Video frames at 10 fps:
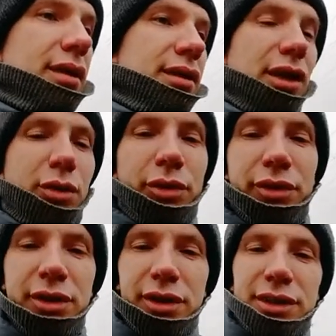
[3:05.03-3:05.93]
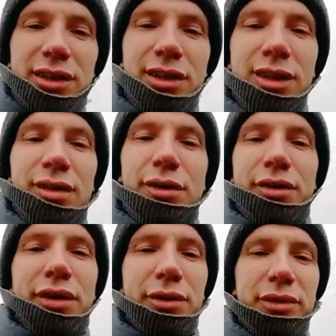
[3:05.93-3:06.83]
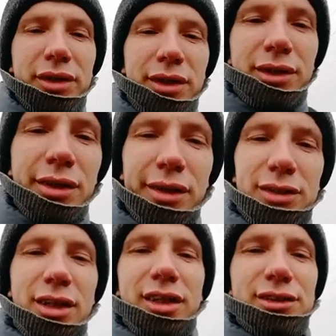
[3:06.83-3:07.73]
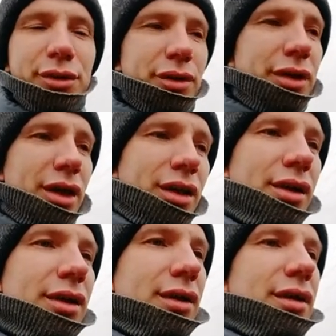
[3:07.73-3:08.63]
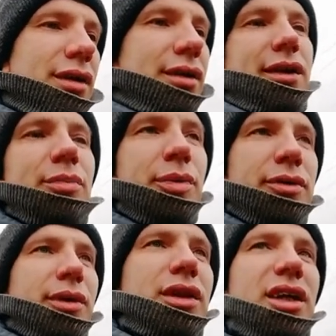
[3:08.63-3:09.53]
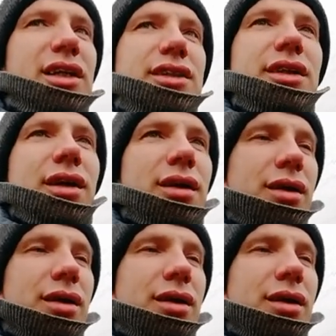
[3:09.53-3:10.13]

Так он, рас, он говорит и рассказывает, так, как первоклассник.